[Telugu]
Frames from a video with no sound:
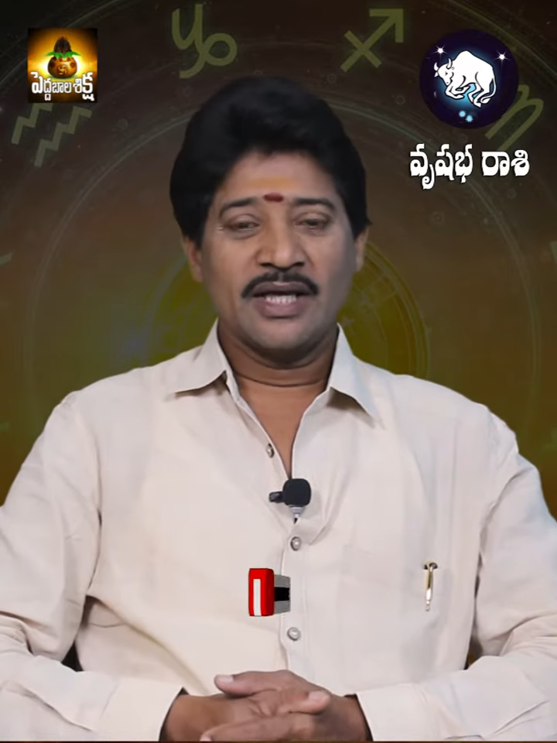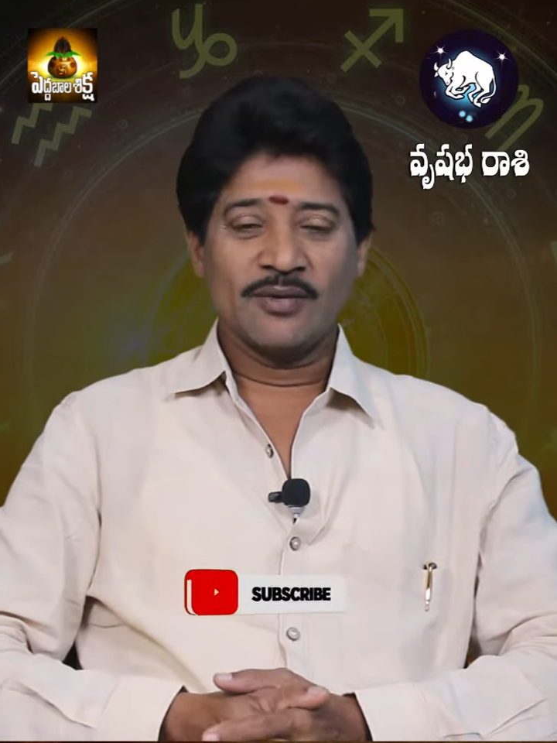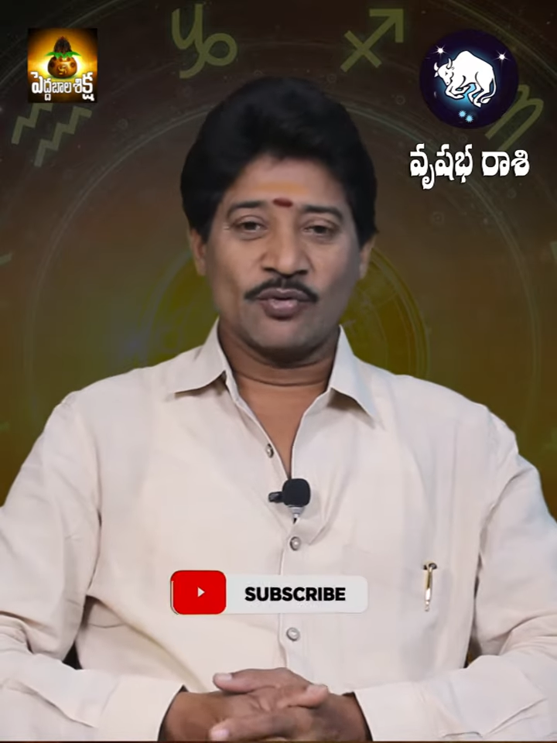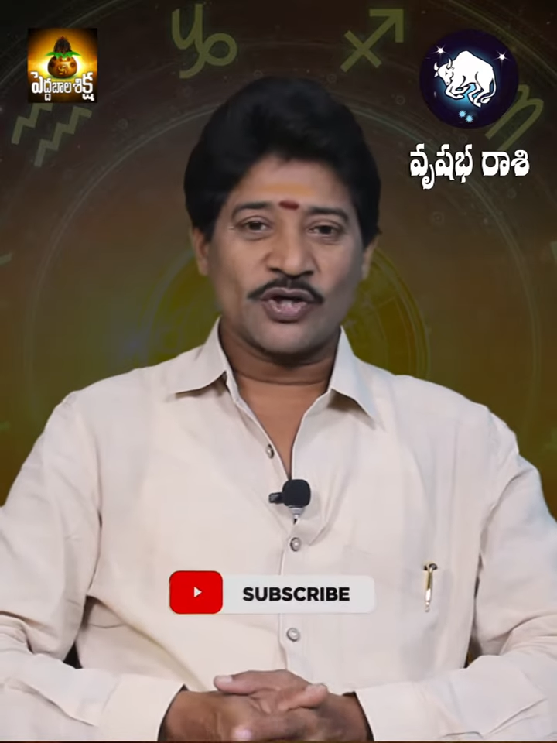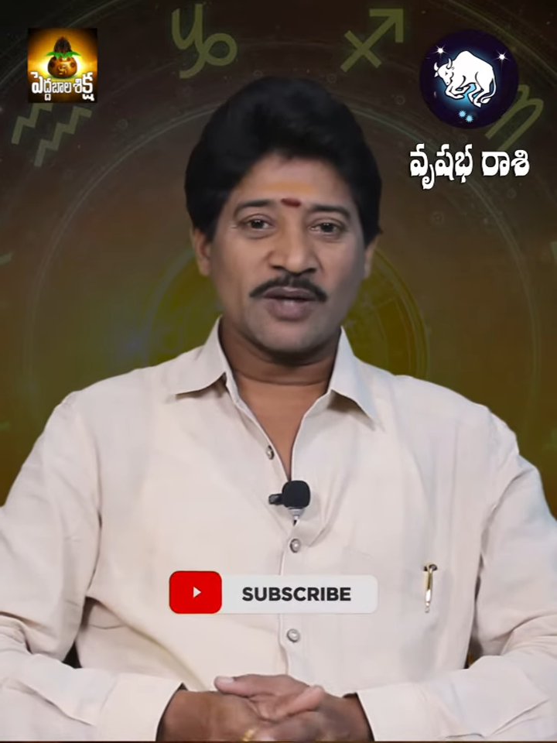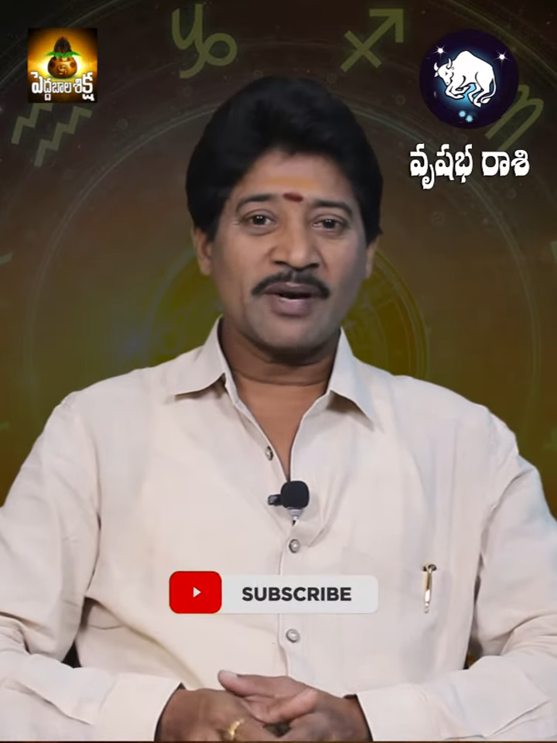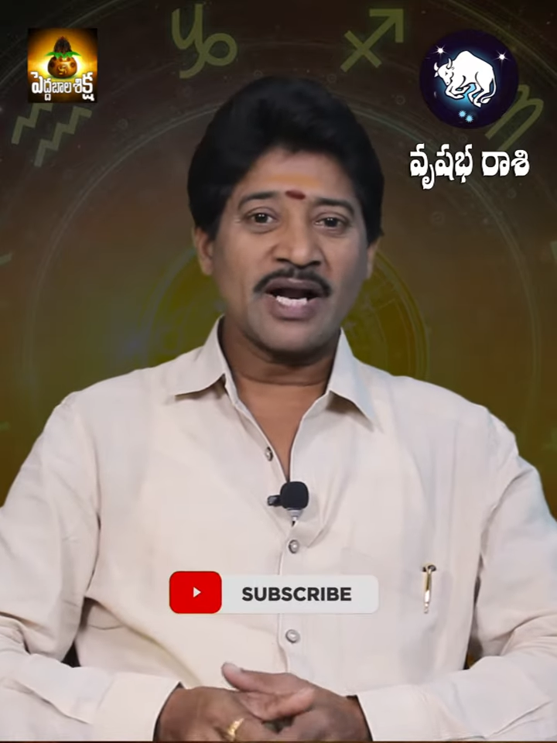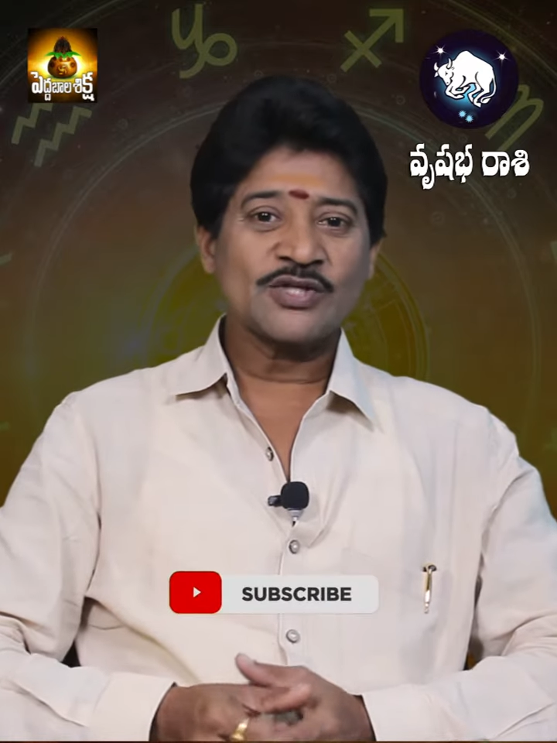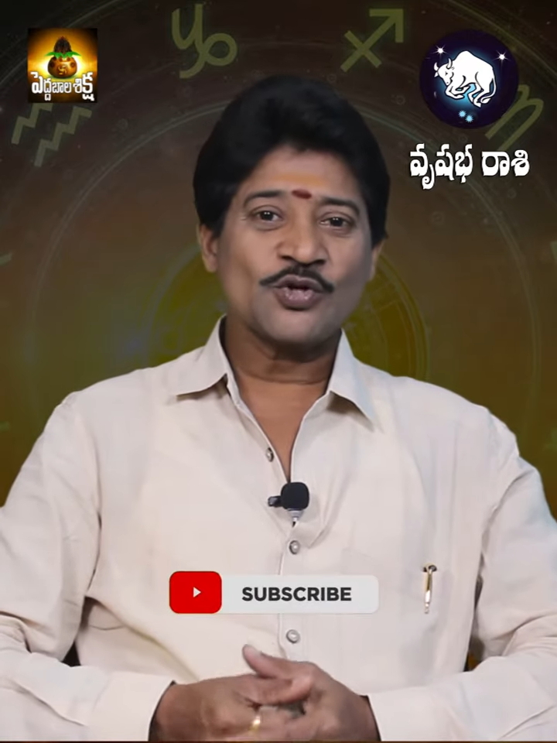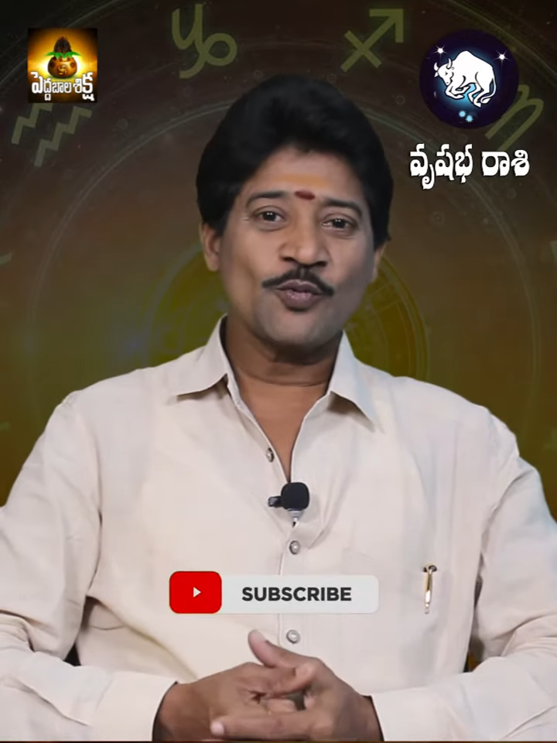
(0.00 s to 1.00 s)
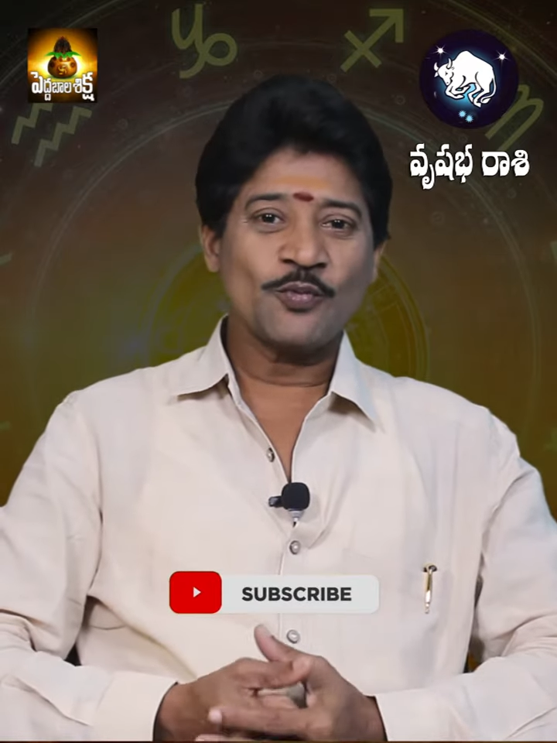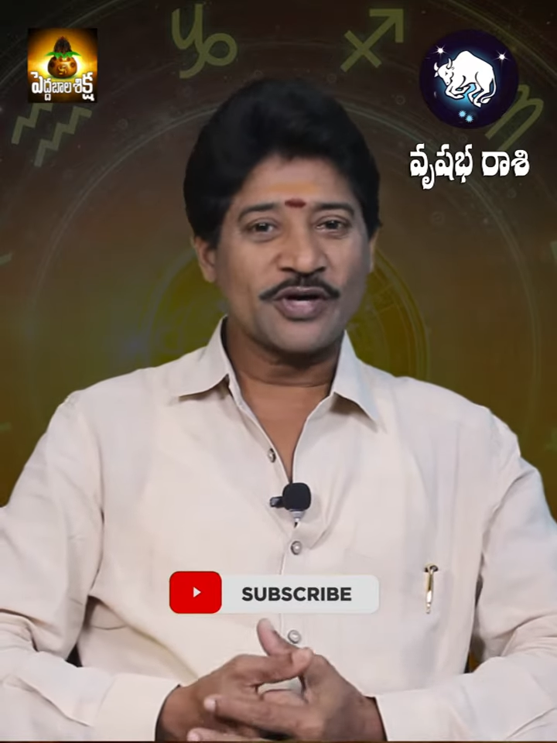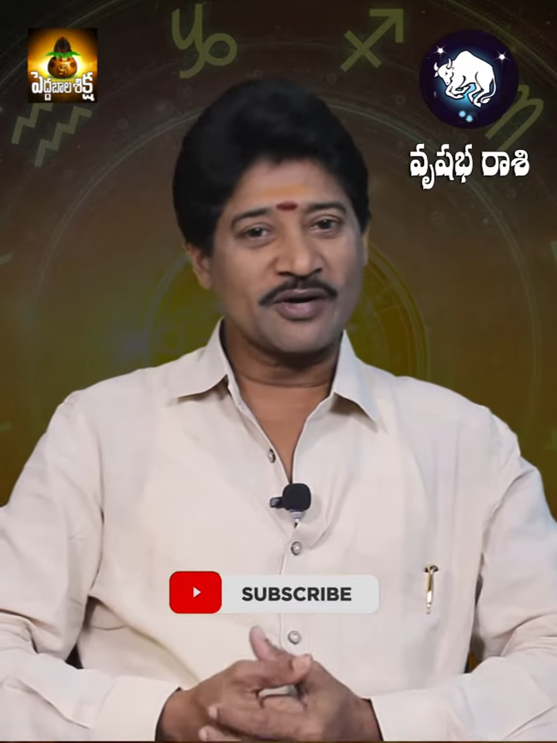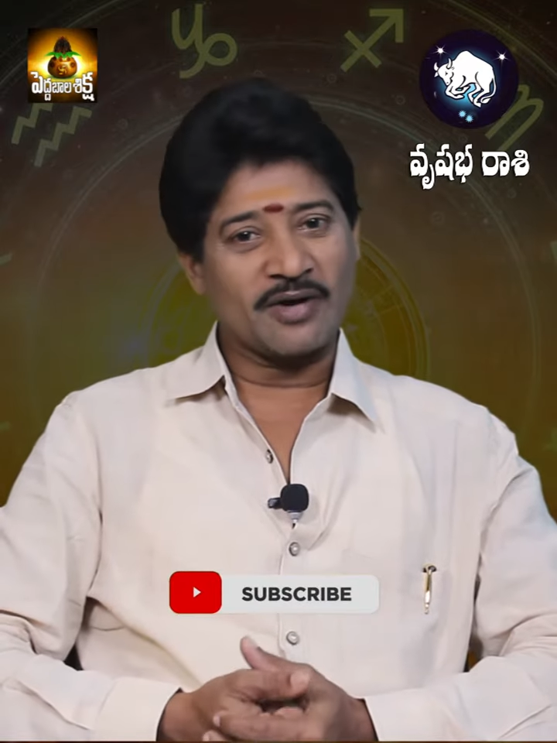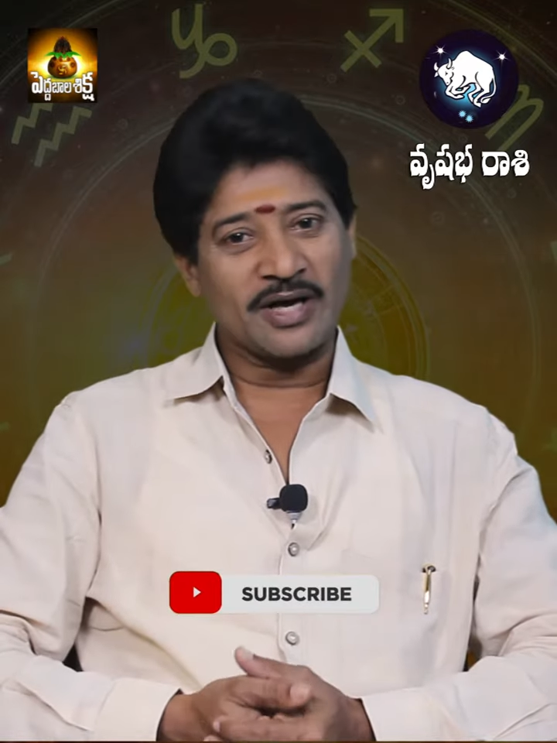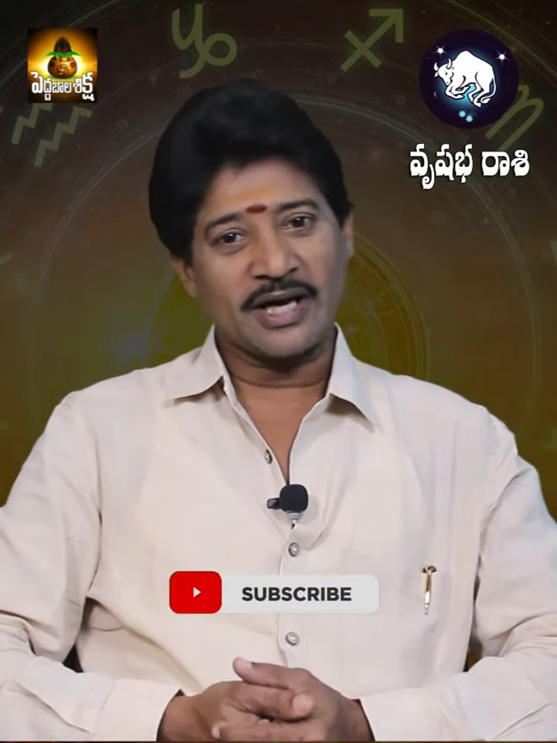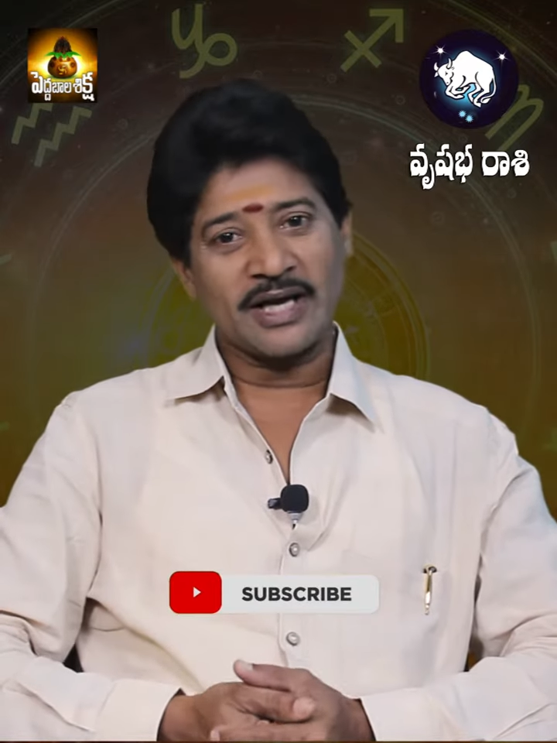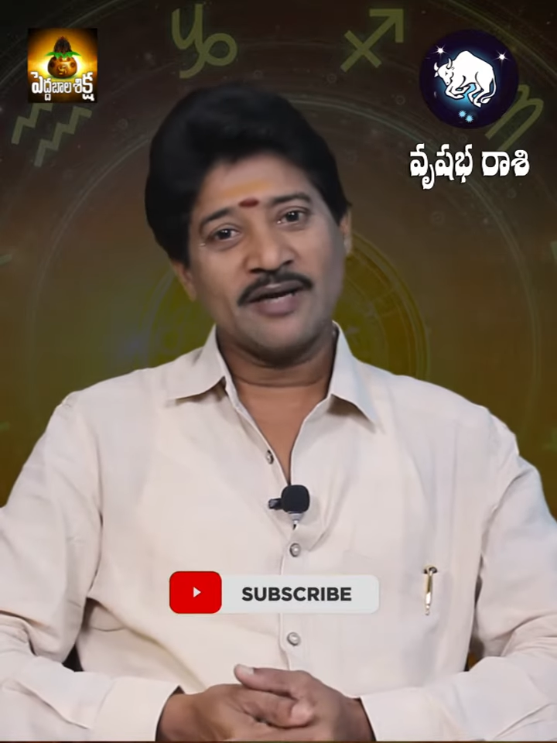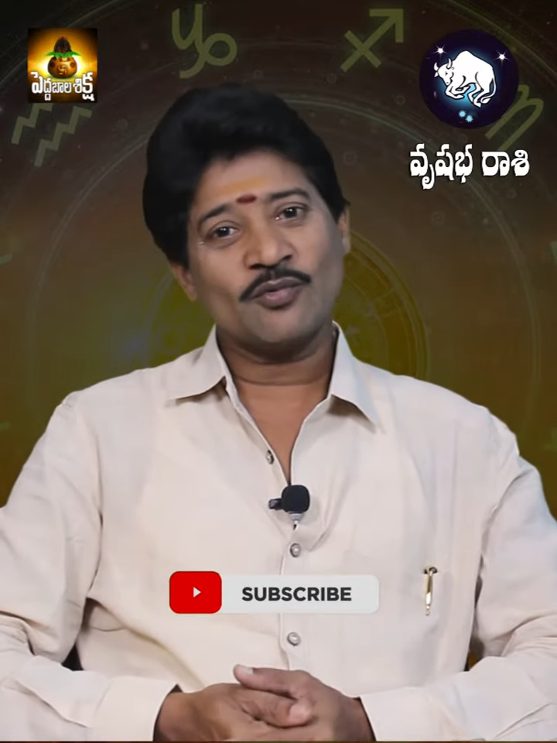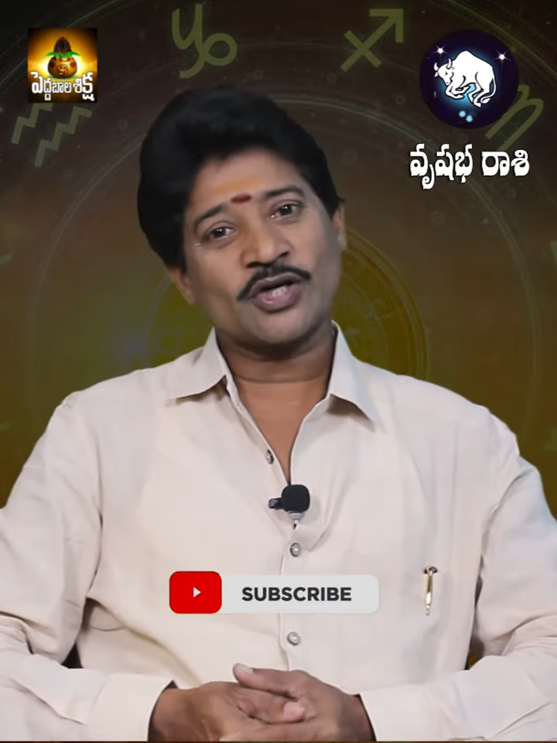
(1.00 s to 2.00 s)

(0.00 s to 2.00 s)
ఈ వృషభ రాశిలో పుట్టినవారు కానీ